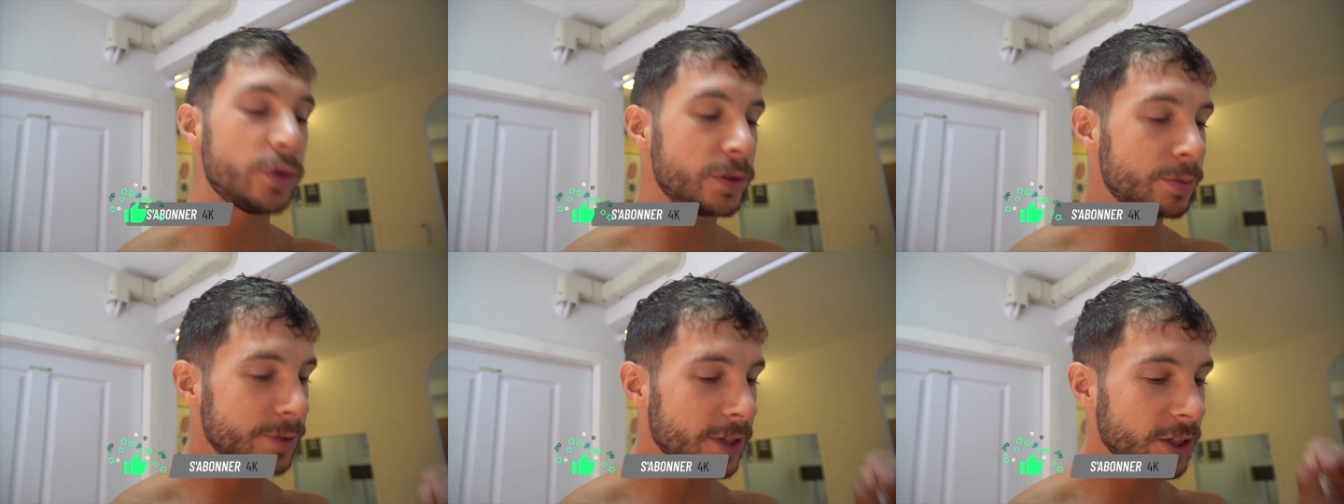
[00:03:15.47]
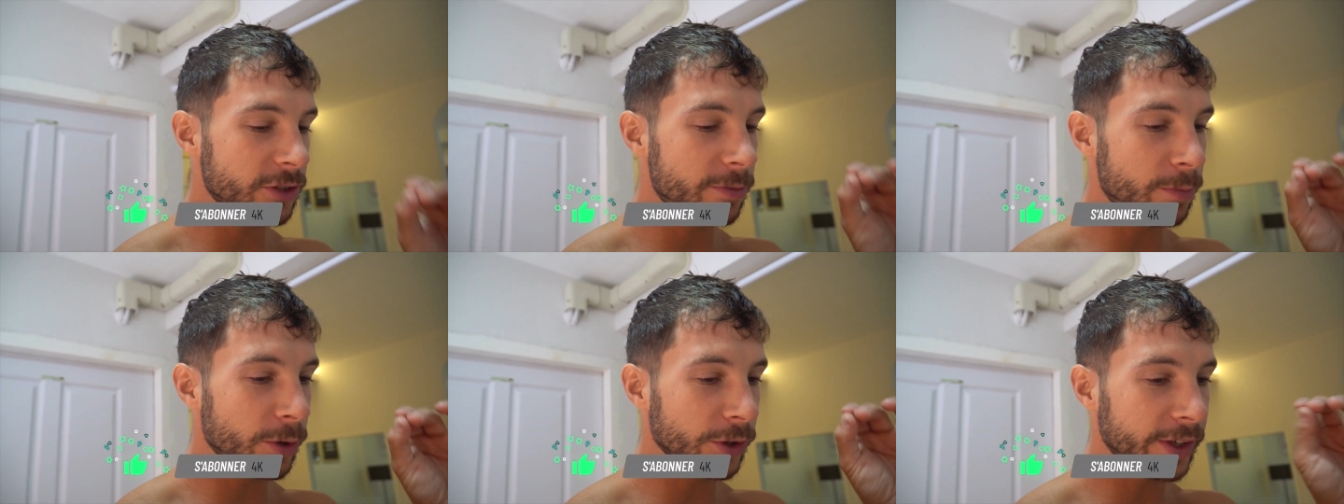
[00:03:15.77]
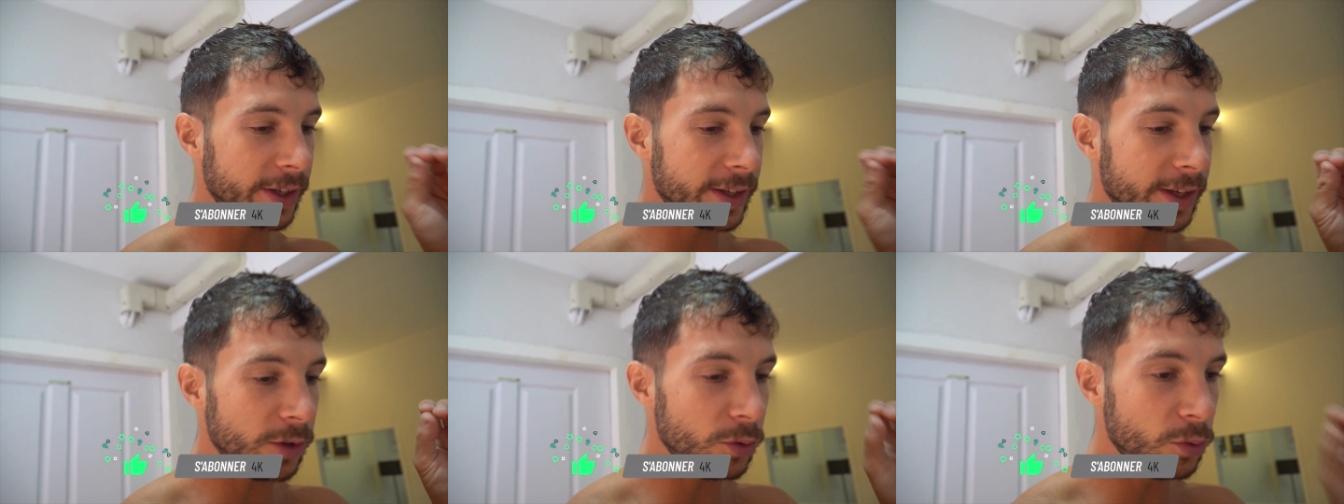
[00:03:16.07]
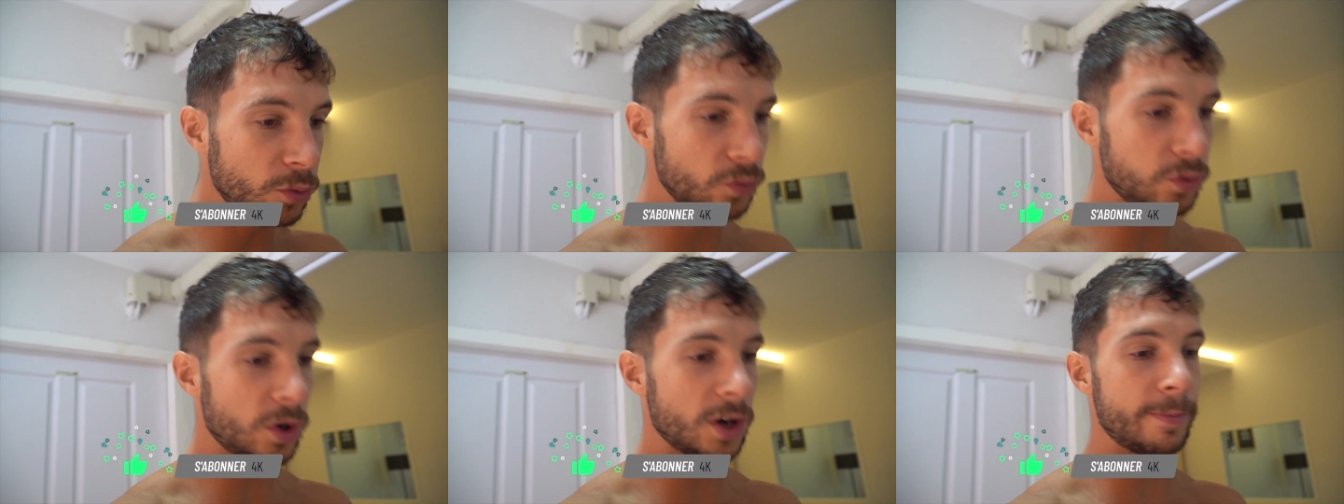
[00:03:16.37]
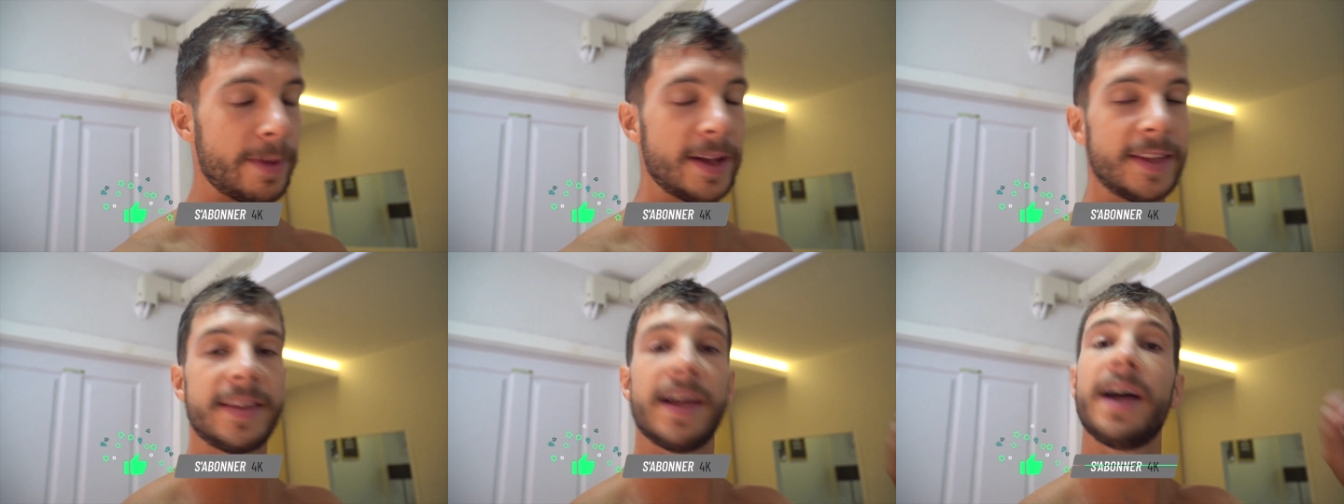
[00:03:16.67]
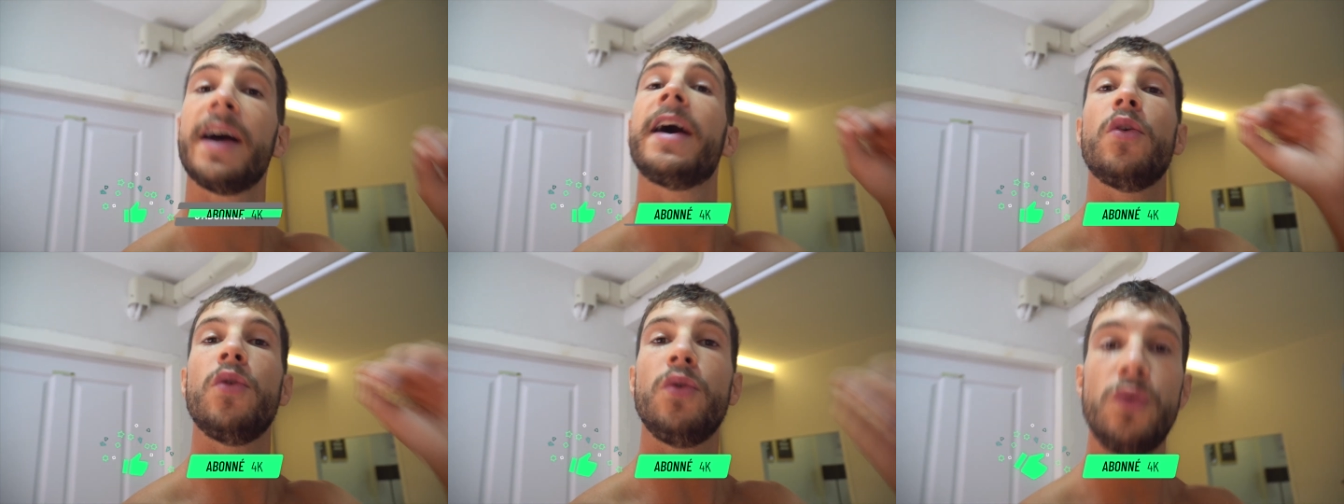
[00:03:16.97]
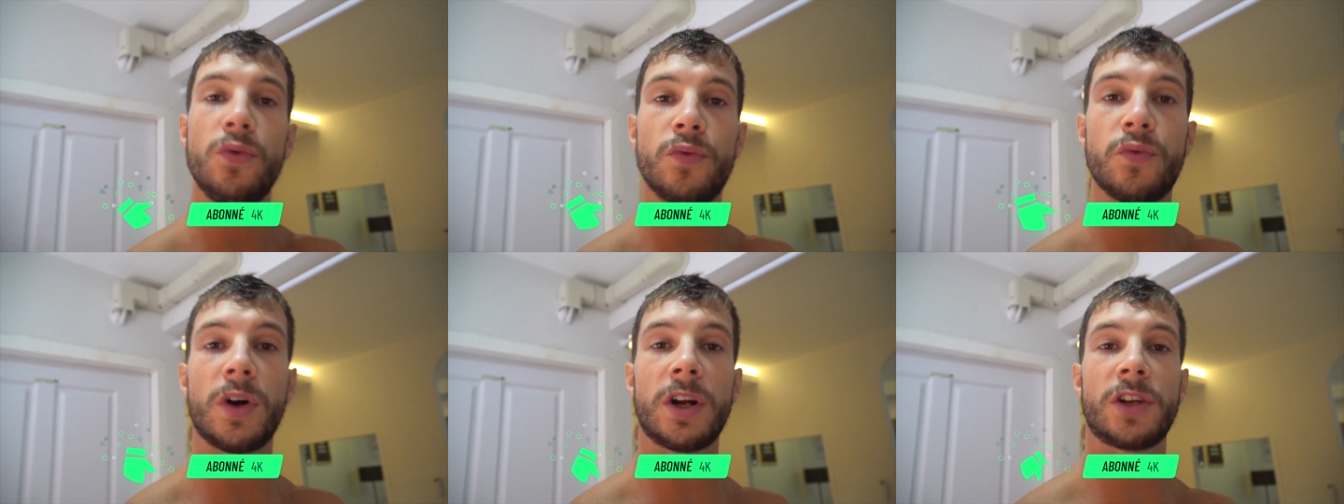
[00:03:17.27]
C'est pour ça que je vais m'entraîner une fois le matin,
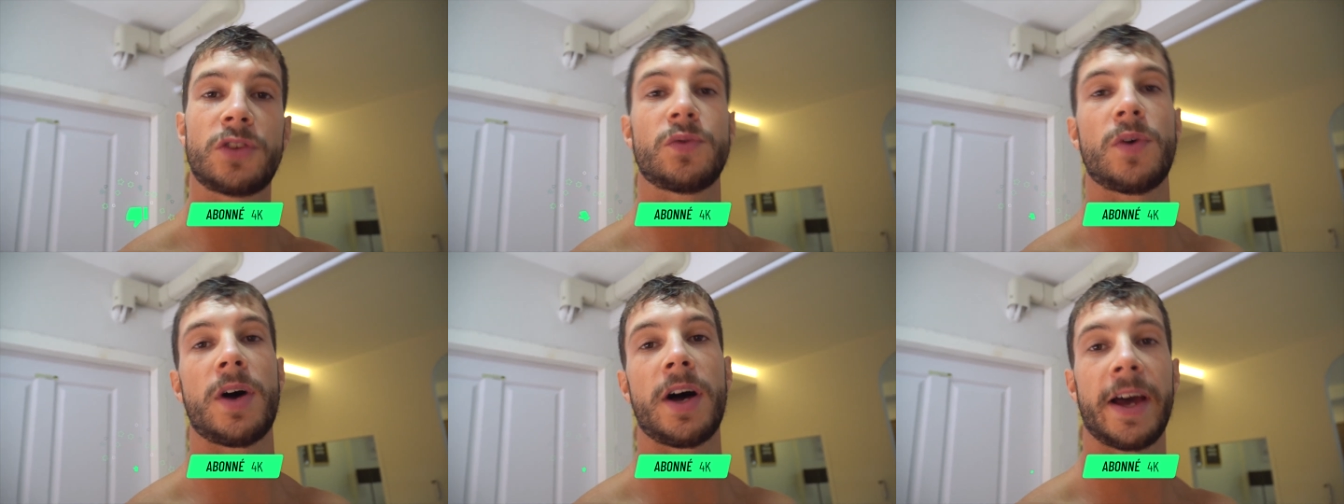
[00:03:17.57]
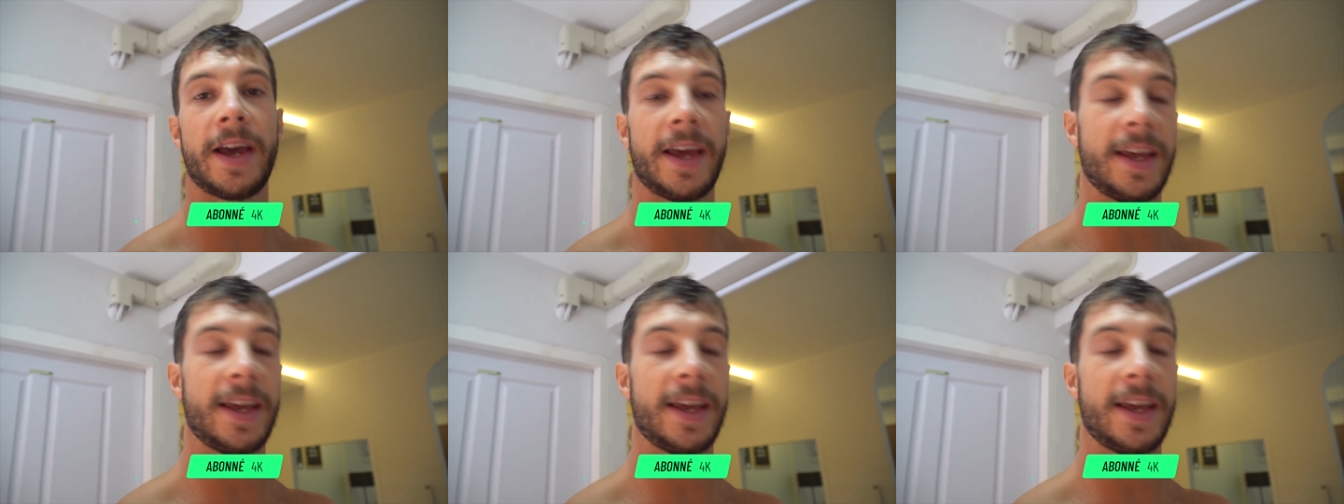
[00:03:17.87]
une fois le soir